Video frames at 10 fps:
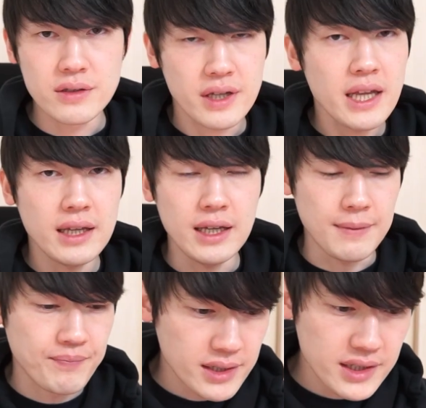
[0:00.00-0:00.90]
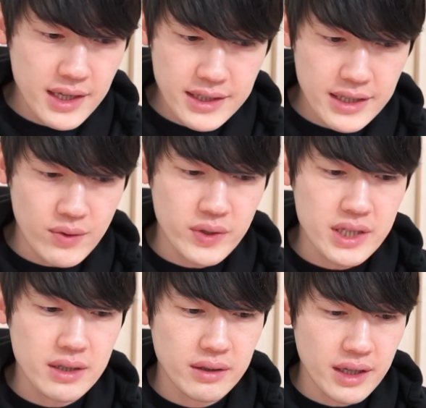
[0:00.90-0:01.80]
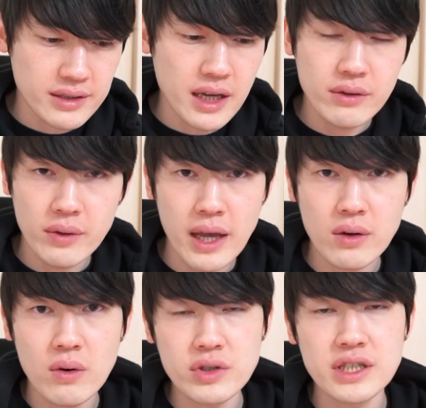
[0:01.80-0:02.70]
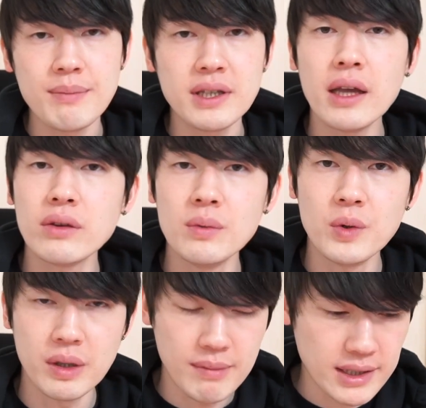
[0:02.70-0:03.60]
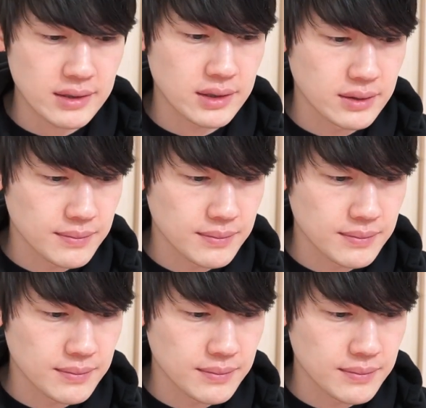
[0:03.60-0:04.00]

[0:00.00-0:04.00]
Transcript: 次に CSS をいじってスタイルの変更をしてみたいと思います。